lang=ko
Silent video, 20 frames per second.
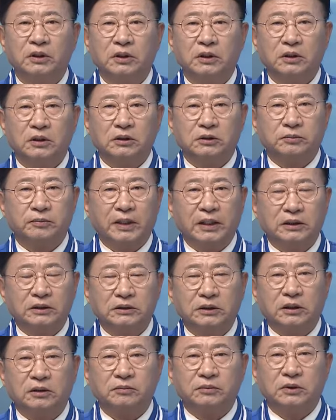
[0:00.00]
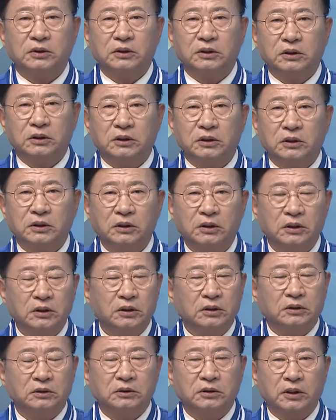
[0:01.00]
네. 그래서 많은 사람들이
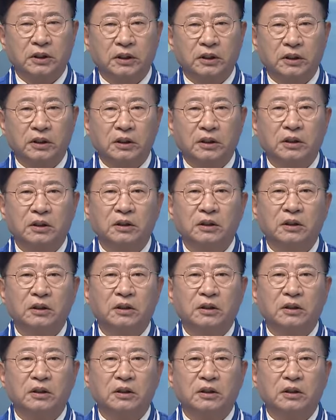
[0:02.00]
제게